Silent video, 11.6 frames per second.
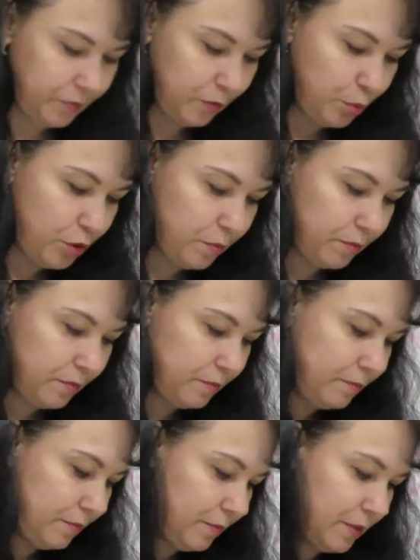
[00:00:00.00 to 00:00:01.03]
В общем,
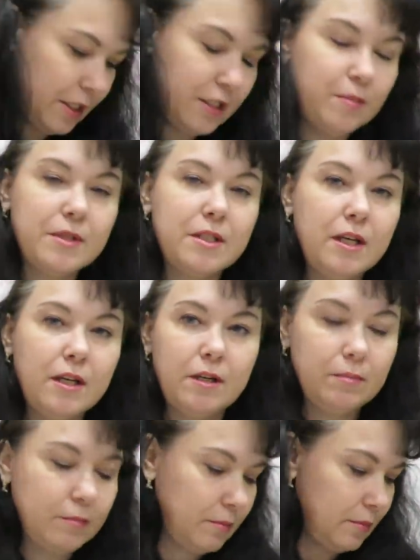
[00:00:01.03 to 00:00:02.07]
с этим с
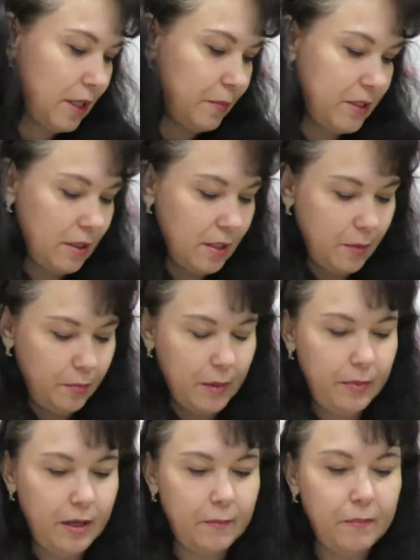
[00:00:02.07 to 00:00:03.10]
деком, там целая
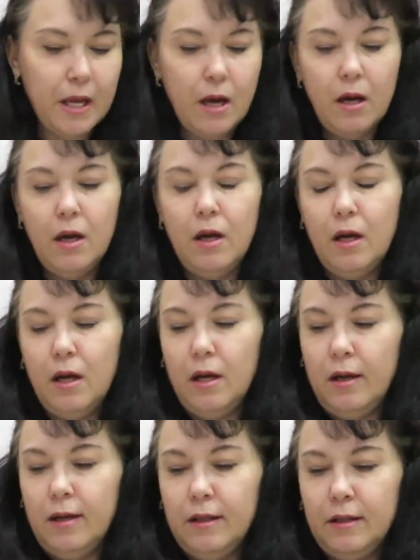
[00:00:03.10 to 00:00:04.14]
эпопея.
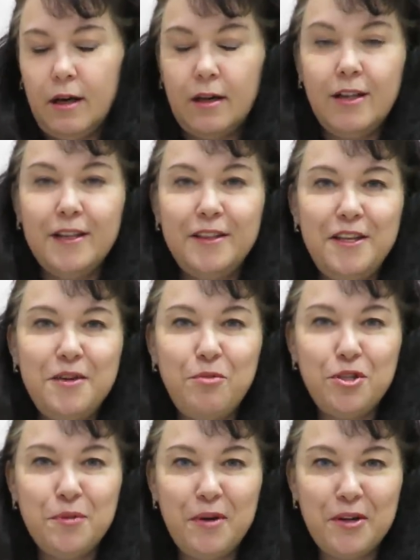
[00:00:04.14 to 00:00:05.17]
Так, ладно, не
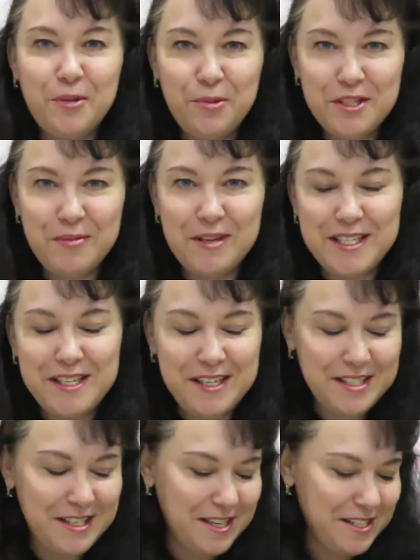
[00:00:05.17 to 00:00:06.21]
будем о грустном, если
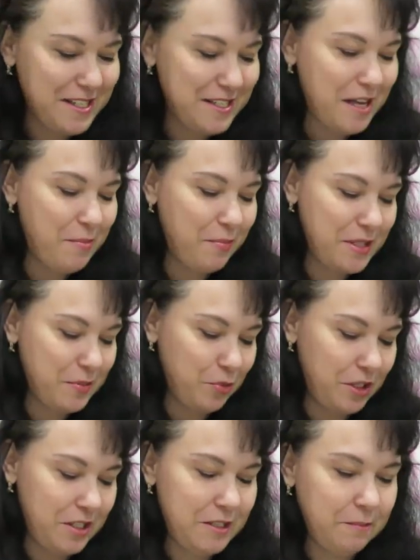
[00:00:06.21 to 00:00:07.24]
интересно, сами
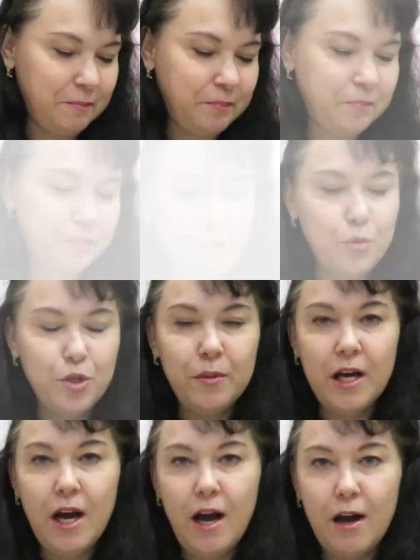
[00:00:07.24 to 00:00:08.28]
посмотрите. В общем,
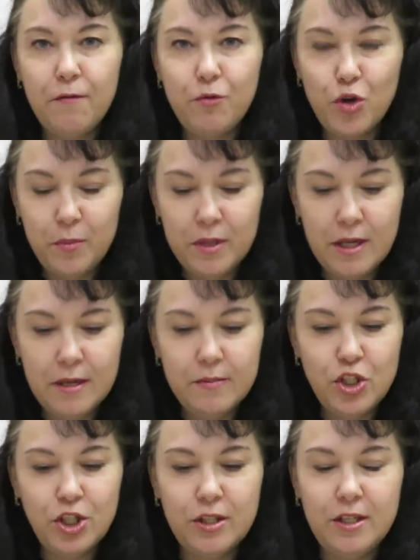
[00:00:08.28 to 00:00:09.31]
я оформила
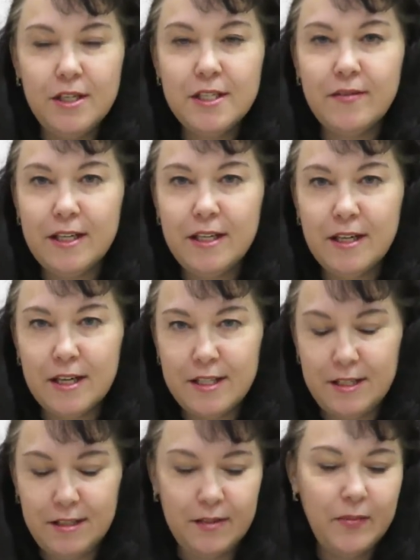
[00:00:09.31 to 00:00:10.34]
4 своих
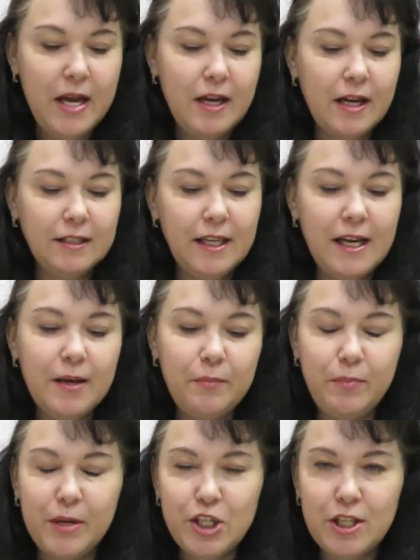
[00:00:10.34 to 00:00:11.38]
картины. Когда я
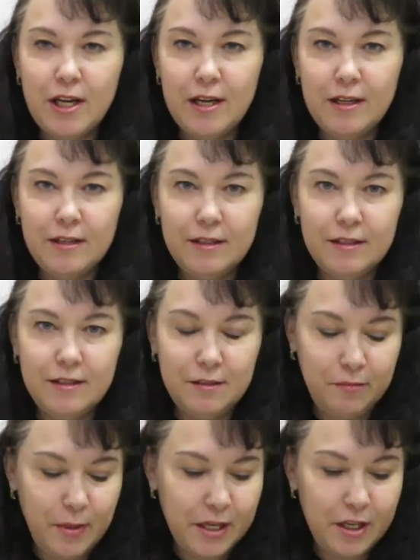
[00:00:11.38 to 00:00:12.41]
пошла э,
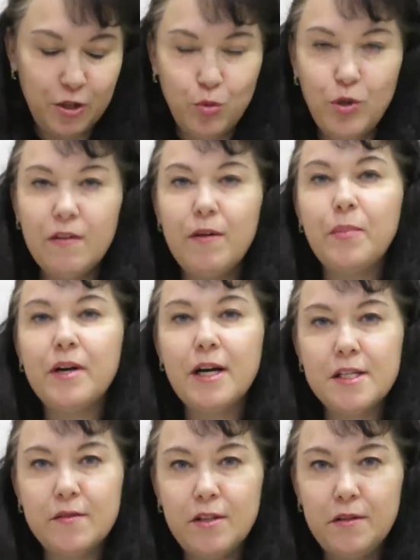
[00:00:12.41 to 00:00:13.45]
в багетку, я вам
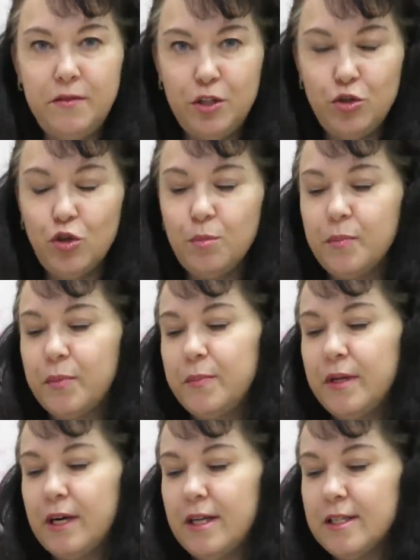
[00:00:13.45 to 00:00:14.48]
показывала видео, мы
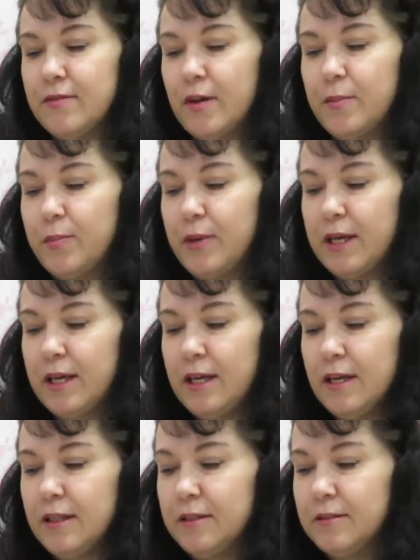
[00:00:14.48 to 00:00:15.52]
подбирали с вами
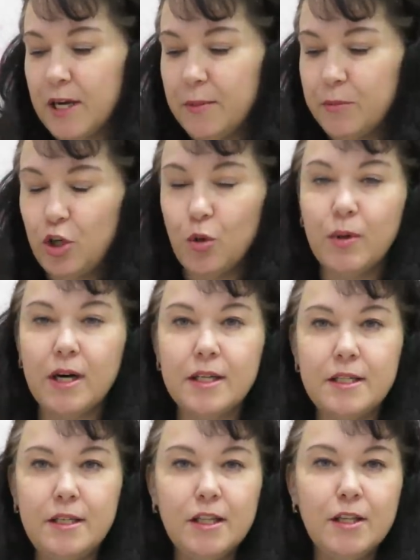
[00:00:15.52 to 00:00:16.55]
багет к моим трем
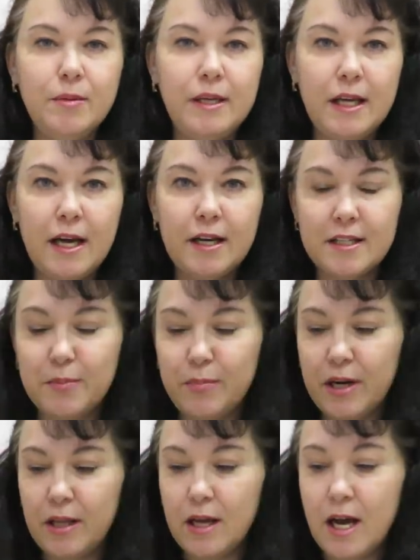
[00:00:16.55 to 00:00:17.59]
картинам, я
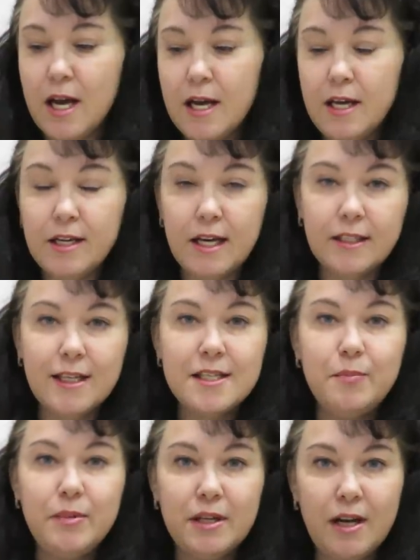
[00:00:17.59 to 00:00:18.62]
забрала, и когда
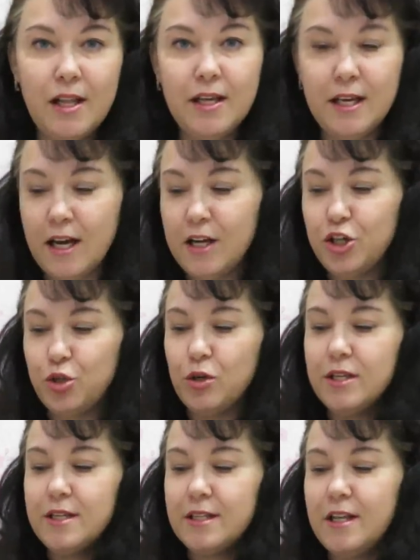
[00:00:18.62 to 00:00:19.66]
забирала, я еще
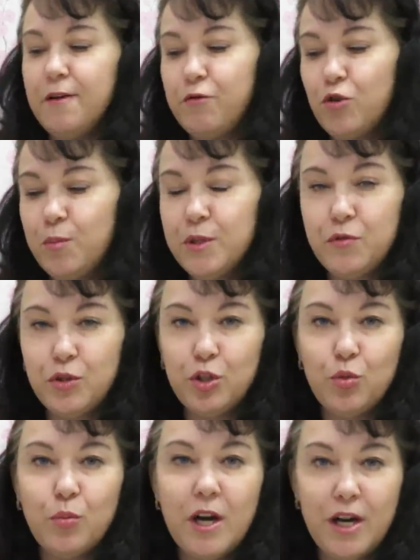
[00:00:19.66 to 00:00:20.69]
отнесла оформить вот
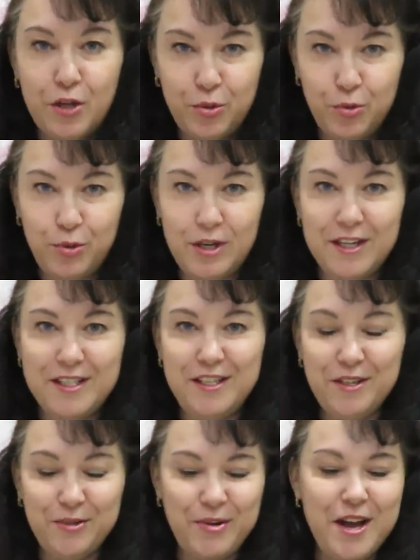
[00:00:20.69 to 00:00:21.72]
эту маленькую
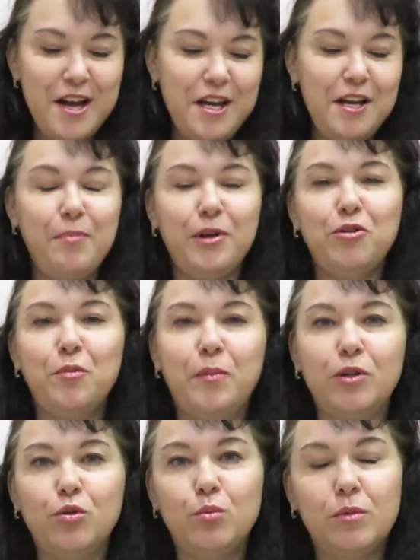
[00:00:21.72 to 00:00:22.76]
картину, и потом
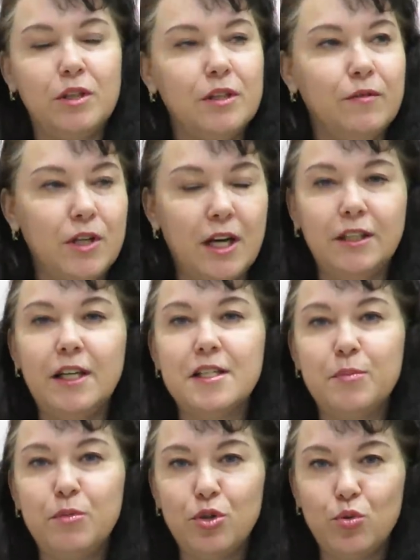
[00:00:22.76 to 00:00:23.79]
подумала, когда
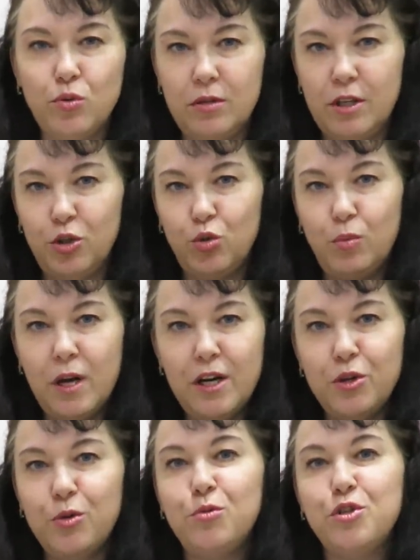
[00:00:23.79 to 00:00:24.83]
заберу эту
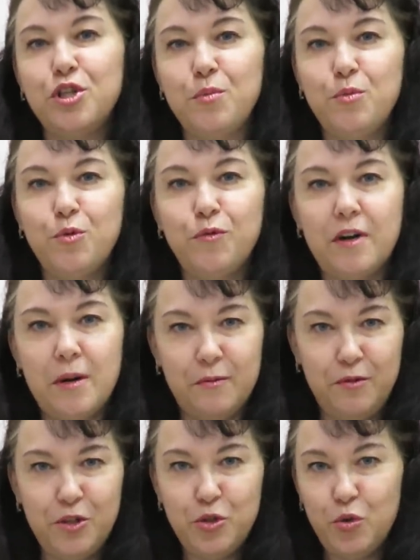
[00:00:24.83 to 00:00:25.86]
маленькую, сниму
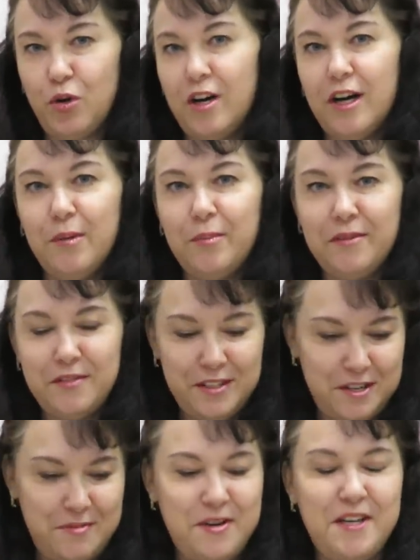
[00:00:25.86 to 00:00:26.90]
вам видео обо
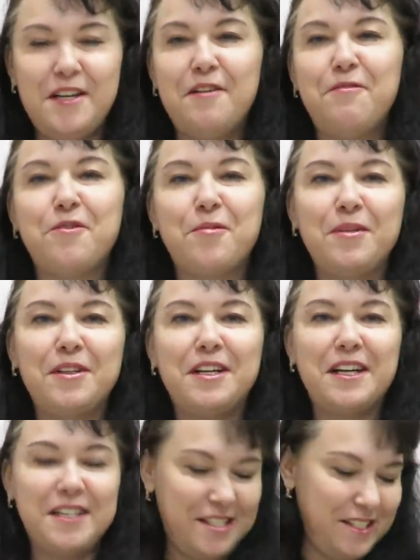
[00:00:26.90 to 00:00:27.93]
всех моих оформленных
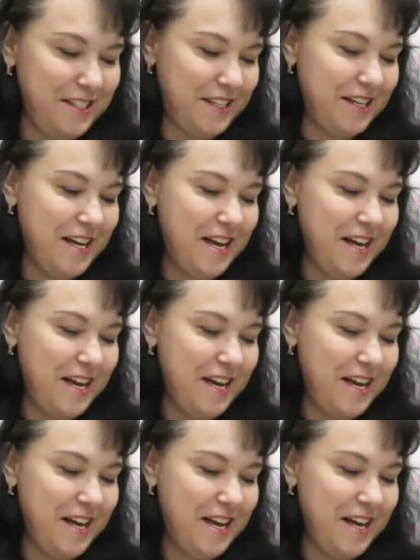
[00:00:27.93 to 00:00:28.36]
картинах.